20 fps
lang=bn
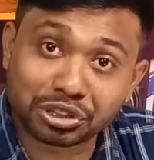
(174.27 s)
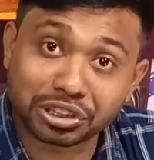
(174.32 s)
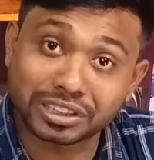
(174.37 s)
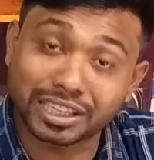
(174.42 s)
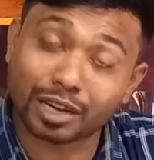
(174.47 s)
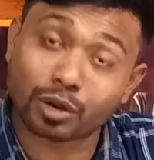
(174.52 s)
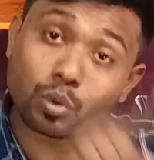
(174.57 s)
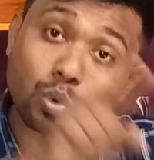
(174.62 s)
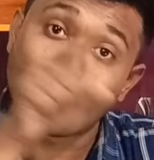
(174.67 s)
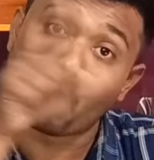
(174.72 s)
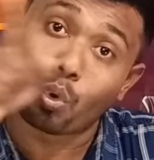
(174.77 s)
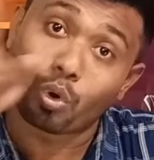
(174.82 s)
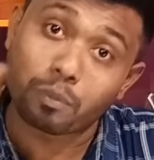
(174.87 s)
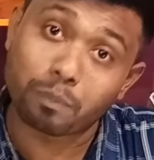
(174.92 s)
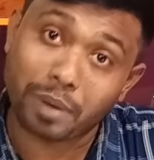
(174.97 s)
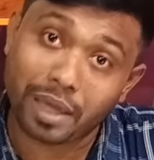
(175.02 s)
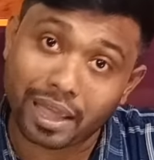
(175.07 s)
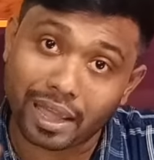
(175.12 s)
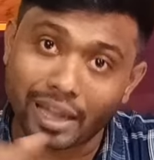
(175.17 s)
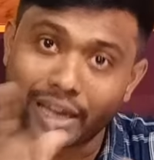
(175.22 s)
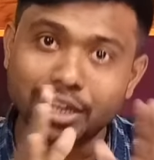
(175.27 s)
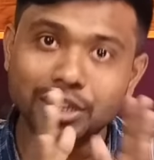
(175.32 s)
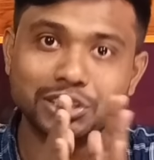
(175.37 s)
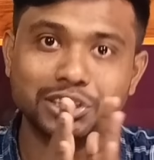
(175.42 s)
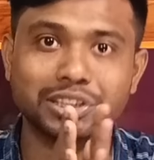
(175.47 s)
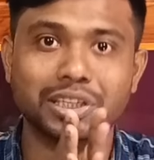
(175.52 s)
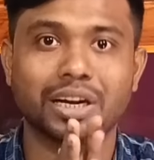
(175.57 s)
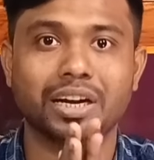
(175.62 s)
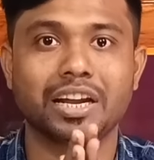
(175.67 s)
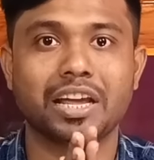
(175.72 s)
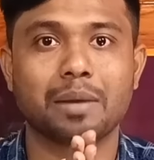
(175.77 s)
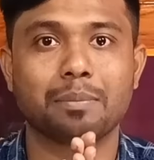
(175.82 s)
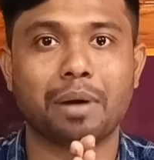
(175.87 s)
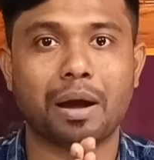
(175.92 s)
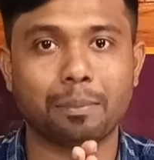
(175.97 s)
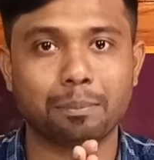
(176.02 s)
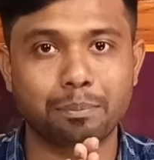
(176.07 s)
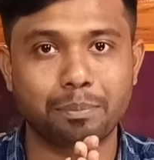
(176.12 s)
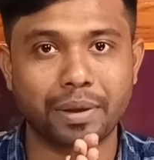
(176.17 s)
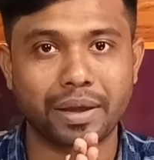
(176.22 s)
যেটা করবে সেটা নিয়ে
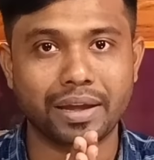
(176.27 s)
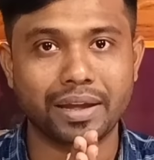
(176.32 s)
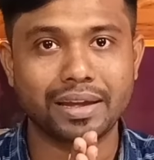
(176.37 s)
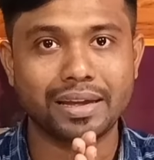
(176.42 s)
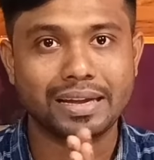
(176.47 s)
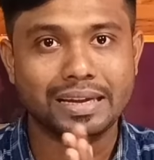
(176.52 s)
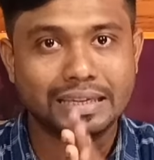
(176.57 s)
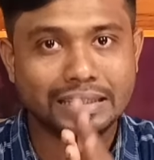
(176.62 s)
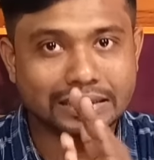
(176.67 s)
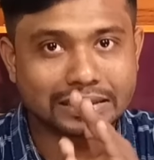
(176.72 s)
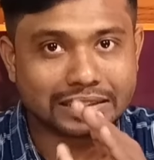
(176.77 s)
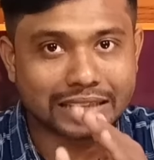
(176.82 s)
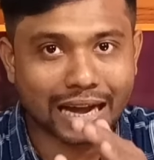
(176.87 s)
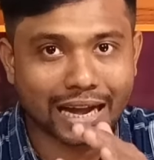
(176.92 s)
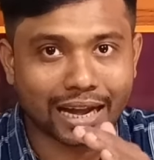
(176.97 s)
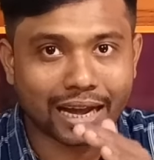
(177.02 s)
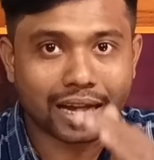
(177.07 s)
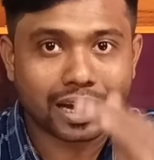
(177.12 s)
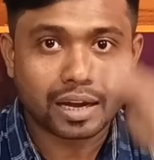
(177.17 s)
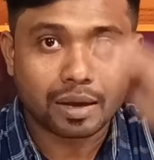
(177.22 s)
ভাববে যা